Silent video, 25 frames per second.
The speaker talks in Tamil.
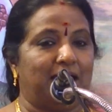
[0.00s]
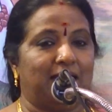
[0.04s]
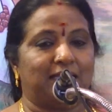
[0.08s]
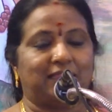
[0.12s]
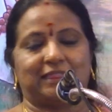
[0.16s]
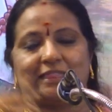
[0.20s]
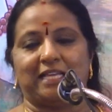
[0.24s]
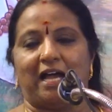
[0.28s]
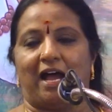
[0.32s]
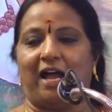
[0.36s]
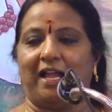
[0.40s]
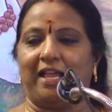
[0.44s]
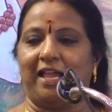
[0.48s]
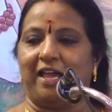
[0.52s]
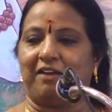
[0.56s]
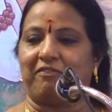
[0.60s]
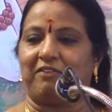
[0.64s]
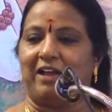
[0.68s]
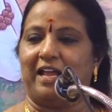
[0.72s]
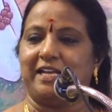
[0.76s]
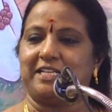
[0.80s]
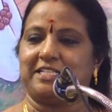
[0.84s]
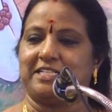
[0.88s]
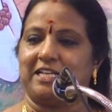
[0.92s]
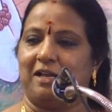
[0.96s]
எத்தாயர்
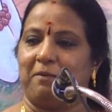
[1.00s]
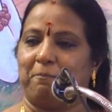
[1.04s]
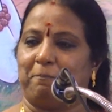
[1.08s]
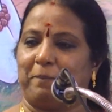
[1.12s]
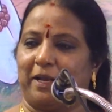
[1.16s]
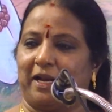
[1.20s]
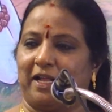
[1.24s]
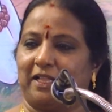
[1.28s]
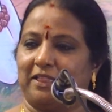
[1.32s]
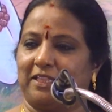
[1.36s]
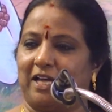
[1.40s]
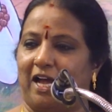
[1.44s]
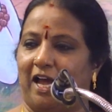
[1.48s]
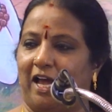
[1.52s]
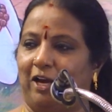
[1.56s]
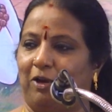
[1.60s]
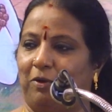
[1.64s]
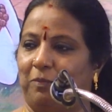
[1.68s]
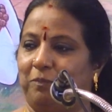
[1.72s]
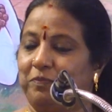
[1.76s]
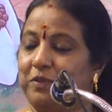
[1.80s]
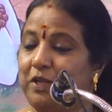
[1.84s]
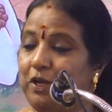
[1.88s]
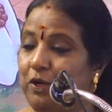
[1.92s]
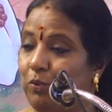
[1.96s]
வயிற்றில்
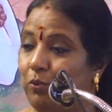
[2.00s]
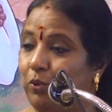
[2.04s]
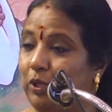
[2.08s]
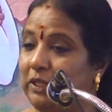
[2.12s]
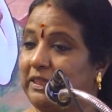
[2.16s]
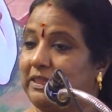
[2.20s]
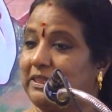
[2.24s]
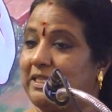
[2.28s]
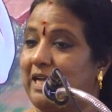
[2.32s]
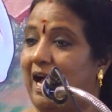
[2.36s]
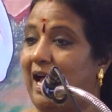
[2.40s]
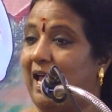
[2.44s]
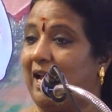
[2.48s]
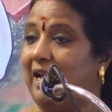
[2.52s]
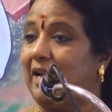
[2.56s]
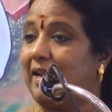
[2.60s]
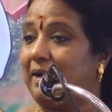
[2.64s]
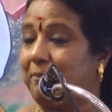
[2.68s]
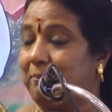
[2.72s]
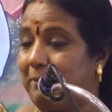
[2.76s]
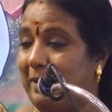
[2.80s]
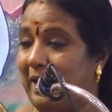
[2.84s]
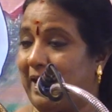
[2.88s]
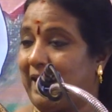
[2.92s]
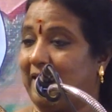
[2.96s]
பிறந்தாலும் ஒத்தால்
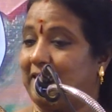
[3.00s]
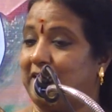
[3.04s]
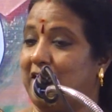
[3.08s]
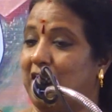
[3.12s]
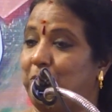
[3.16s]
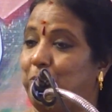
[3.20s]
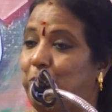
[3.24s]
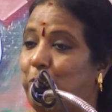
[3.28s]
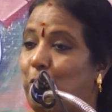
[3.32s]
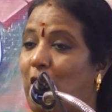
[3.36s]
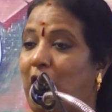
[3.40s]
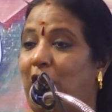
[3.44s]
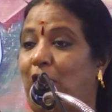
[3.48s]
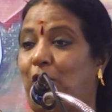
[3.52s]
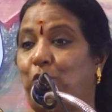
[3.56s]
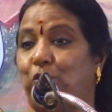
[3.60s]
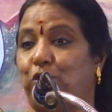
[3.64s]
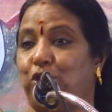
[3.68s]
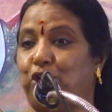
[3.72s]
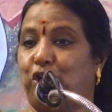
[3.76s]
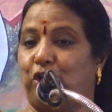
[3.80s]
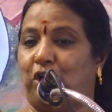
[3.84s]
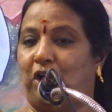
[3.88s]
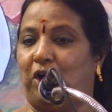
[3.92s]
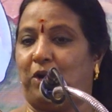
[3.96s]
பரதன் போல
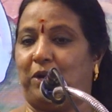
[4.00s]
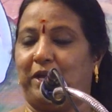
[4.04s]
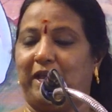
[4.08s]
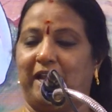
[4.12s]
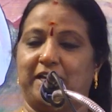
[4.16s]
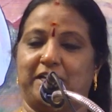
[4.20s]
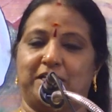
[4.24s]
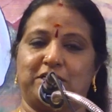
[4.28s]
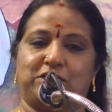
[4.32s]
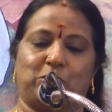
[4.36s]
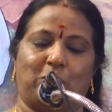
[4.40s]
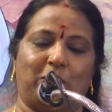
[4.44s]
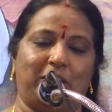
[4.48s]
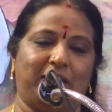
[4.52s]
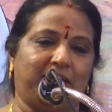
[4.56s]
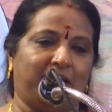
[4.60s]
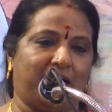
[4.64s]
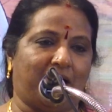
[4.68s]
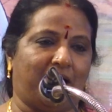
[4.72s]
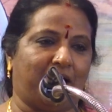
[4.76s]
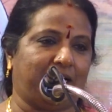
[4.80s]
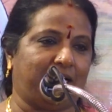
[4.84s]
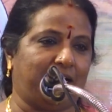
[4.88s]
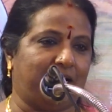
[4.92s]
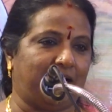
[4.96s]
உண்டோ என்று
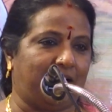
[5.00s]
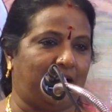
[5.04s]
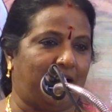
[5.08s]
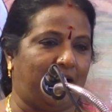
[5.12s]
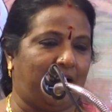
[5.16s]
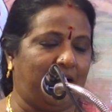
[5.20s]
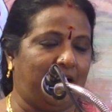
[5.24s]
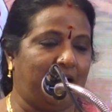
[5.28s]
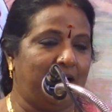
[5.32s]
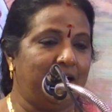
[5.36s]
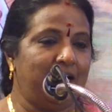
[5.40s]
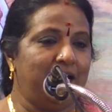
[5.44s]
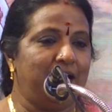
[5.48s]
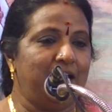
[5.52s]
சொல்கிறார் என்றால்